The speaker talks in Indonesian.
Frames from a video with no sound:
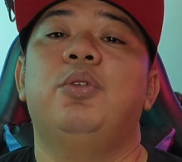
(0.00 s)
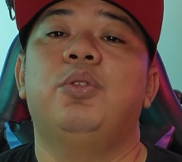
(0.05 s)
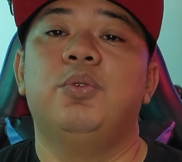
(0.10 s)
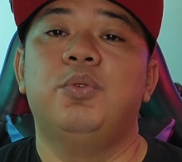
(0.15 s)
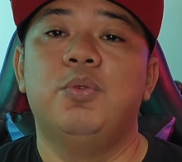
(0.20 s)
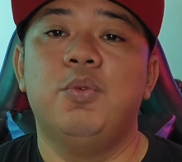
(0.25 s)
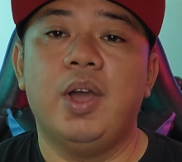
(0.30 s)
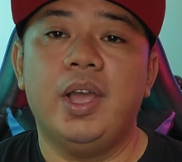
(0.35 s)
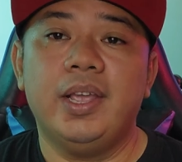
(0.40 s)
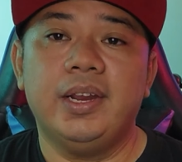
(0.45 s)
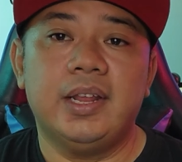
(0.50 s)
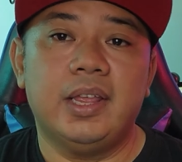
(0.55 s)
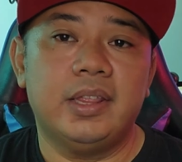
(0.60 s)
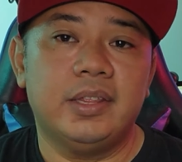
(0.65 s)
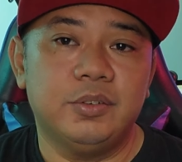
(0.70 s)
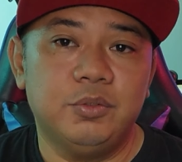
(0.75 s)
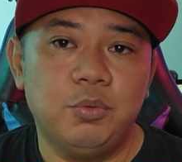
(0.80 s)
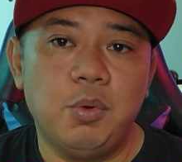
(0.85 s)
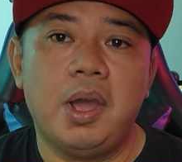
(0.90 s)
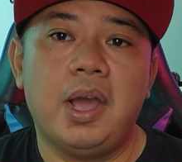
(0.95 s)
Uruguay
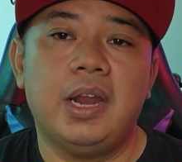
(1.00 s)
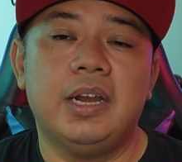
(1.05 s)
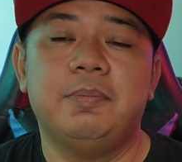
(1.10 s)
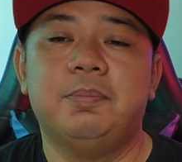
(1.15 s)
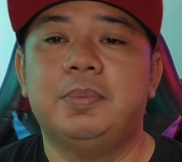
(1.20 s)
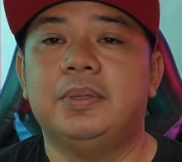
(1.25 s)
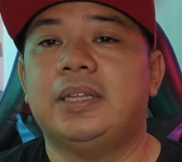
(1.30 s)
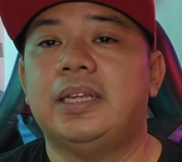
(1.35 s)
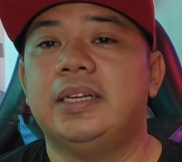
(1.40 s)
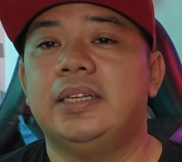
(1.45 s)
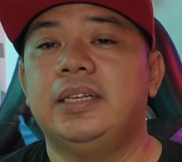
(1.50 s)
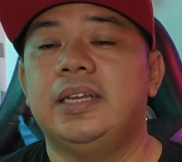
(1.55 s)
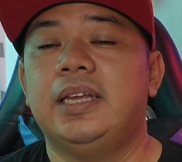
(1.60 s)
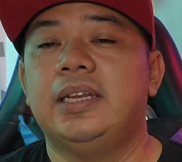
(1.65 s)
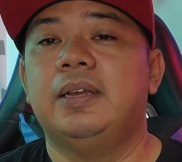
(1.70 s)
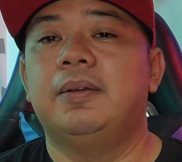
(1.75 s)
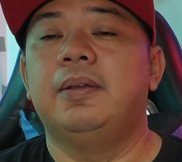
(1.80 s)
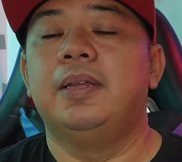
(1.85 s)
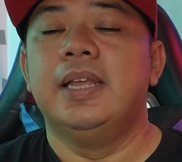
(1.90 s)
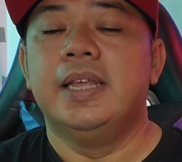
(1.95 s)
dari dua kali pertandingan
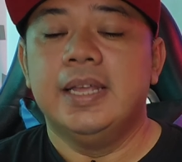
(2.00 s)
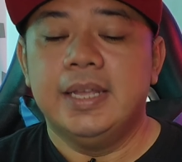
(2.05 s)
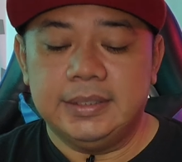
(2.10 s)
yang